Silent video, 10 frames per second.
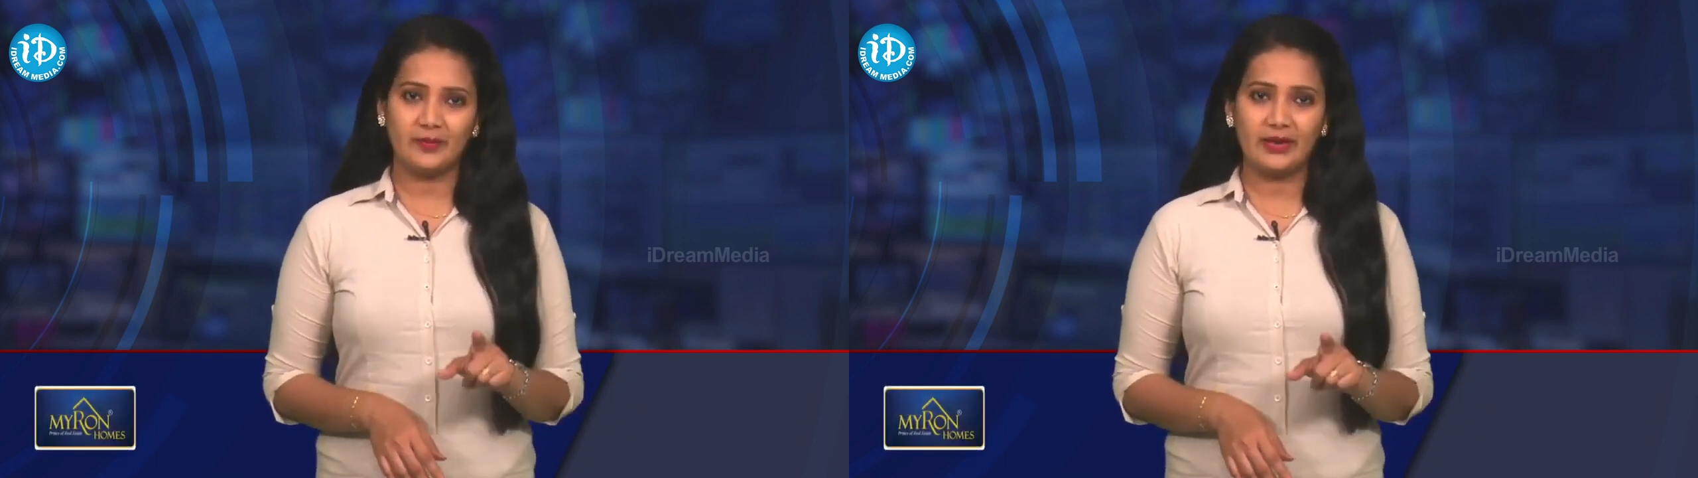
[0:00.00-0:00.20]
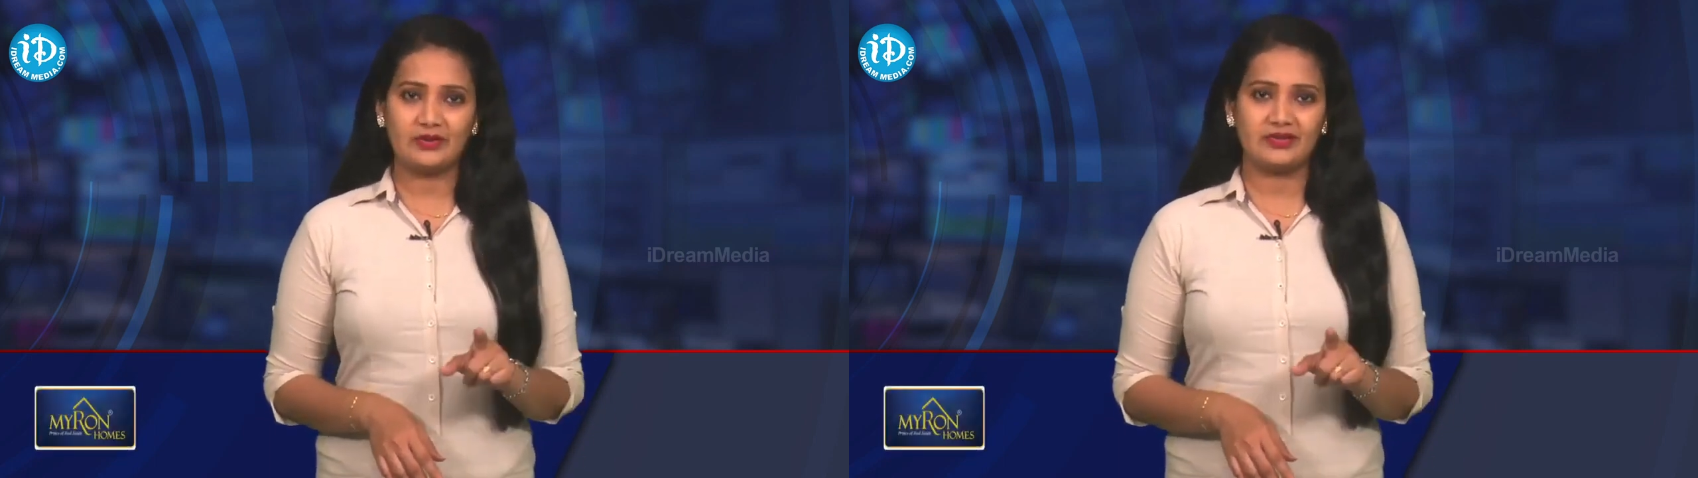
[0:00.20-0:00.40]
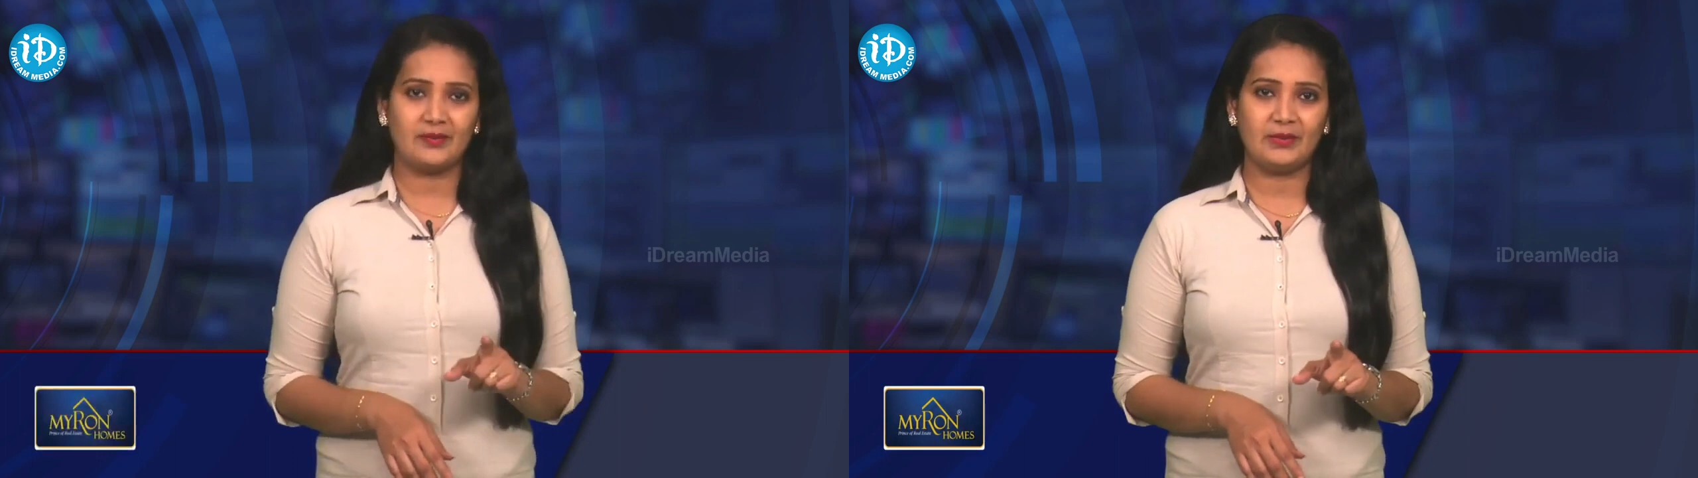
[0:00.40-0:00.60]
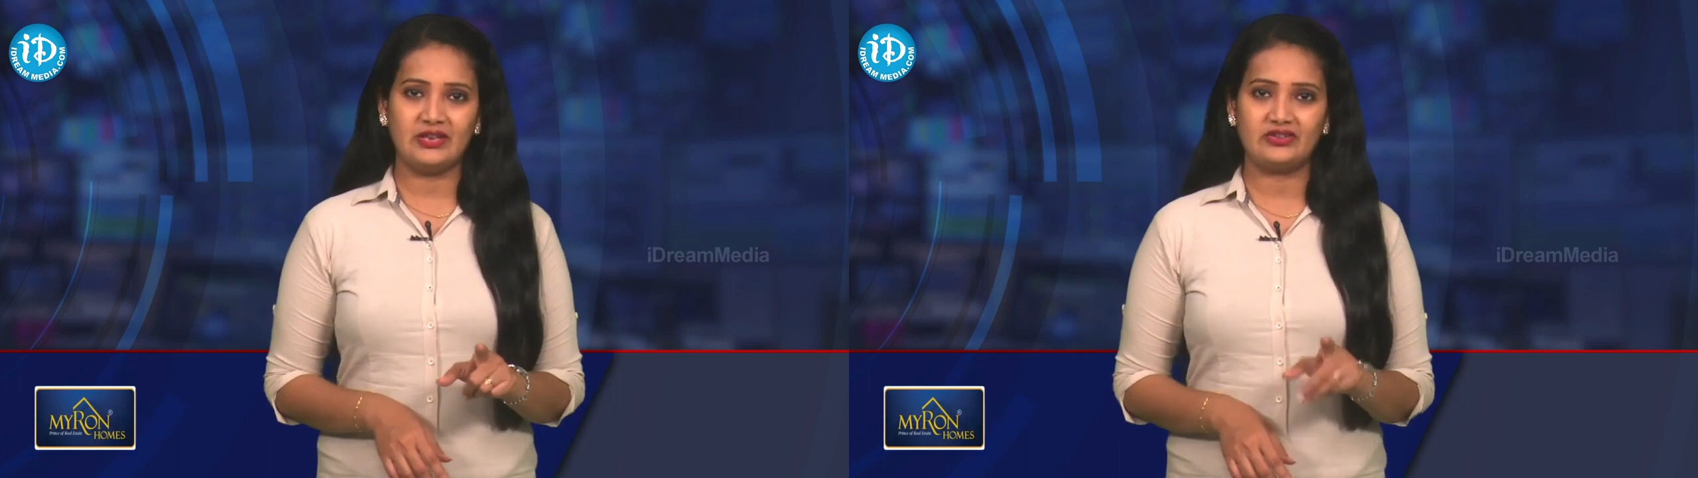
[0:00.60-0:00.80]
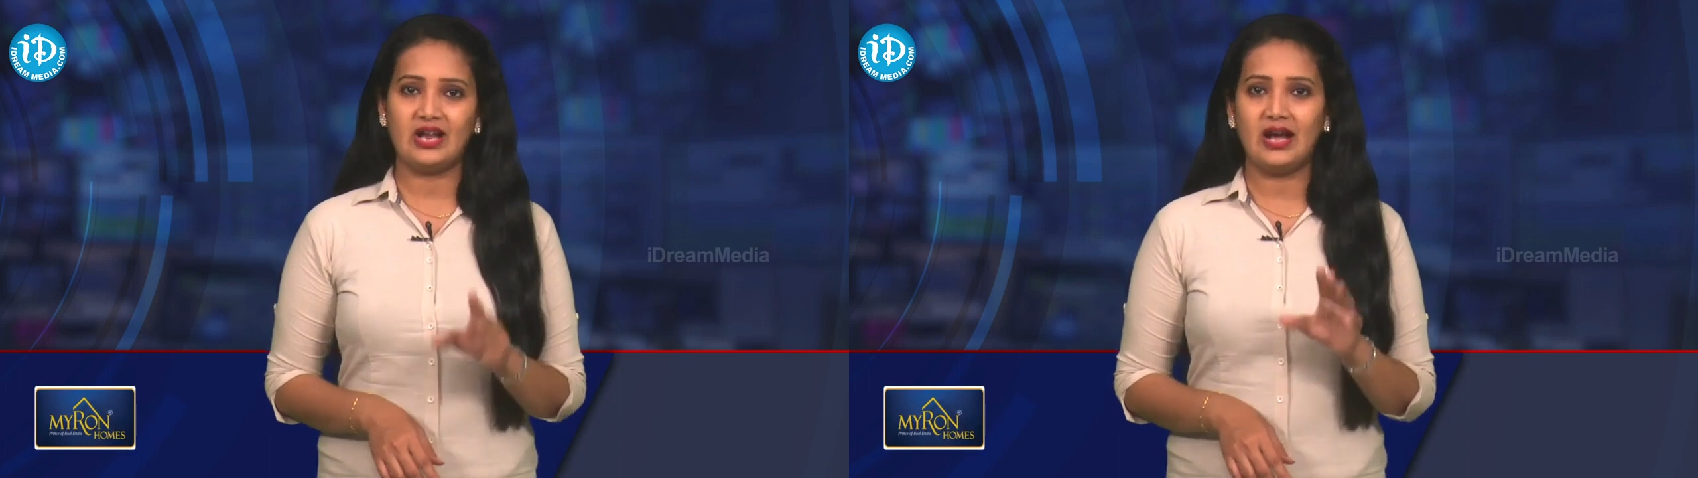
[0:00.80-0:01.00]
సినిమాలకు
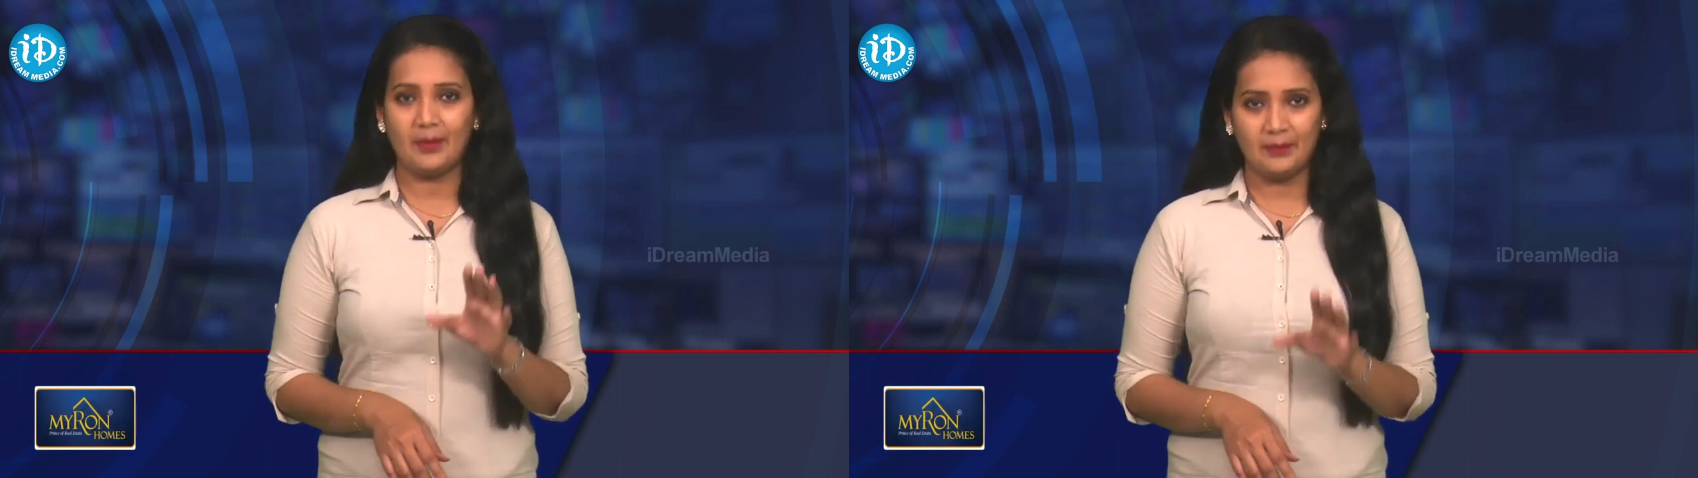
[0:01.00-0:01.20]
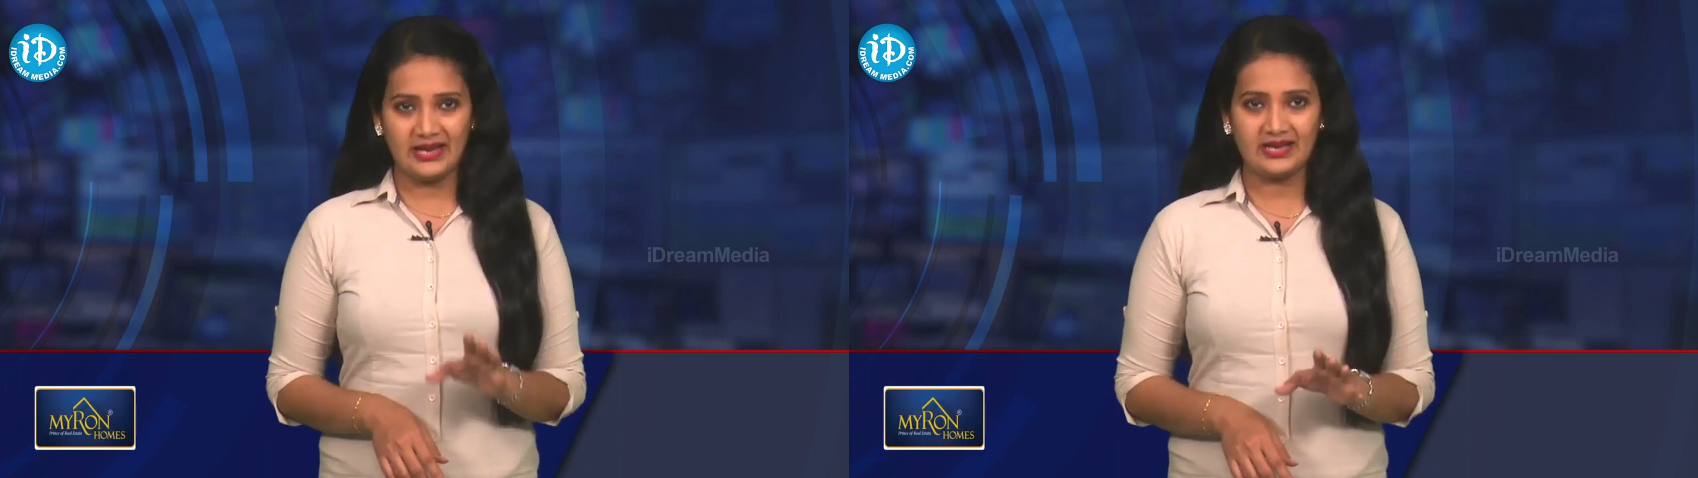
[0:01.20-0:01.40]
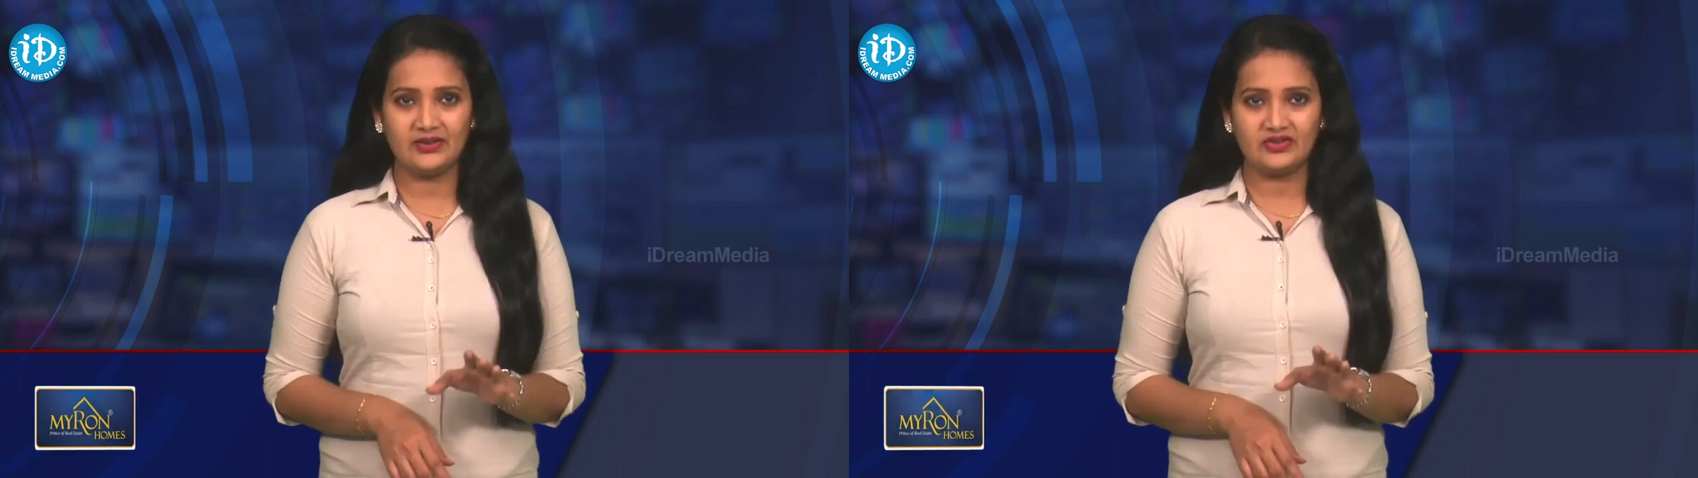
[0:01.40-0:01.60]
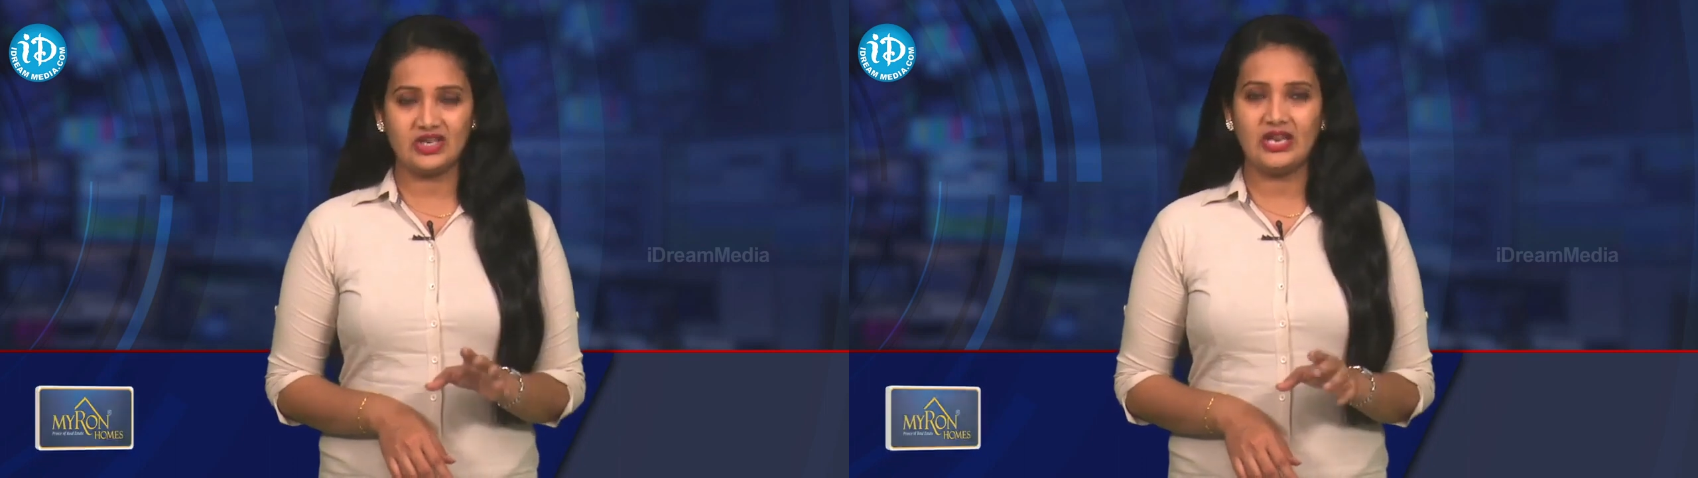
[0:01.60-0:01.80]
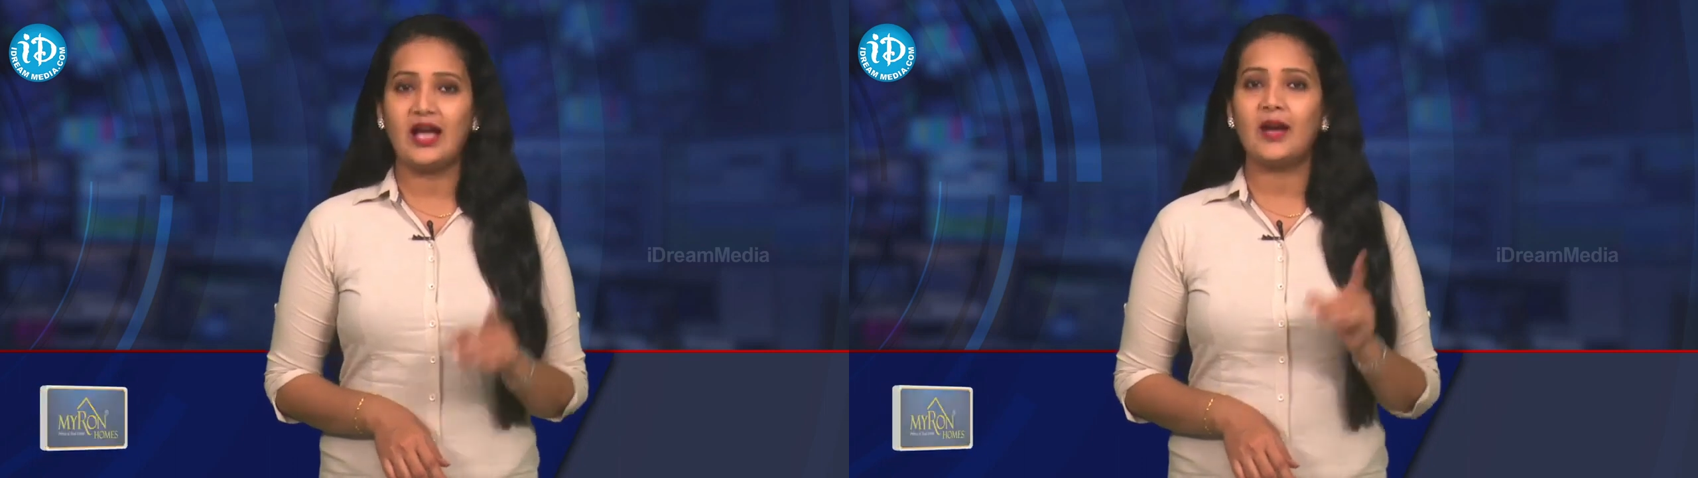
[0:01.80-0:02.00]
సంబంధించిన అప్డేట్లు ఇచ్చి